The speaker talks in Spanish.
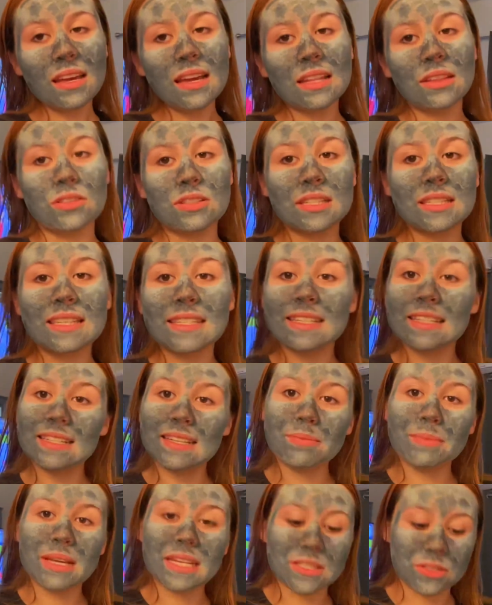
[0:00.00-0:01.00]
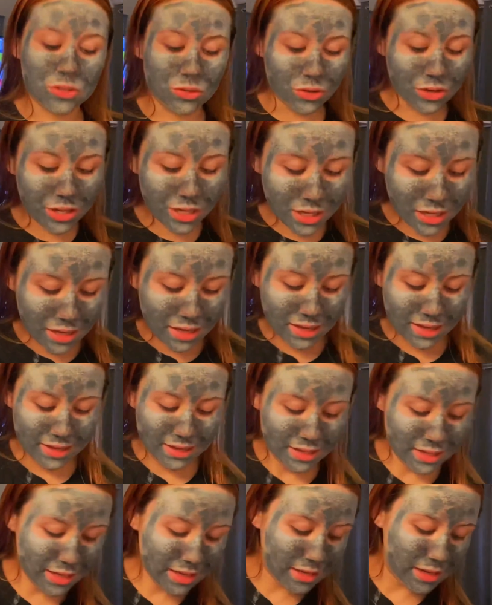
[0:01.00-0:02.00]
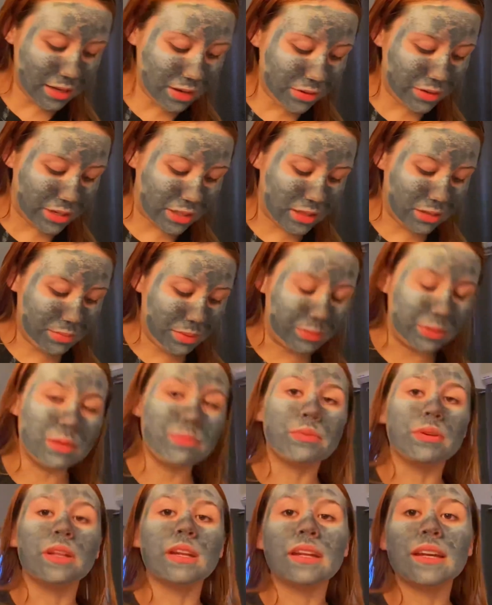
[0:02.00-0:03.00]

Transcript: Entonces quise hacerme esto hoy y ahorita me voy a poner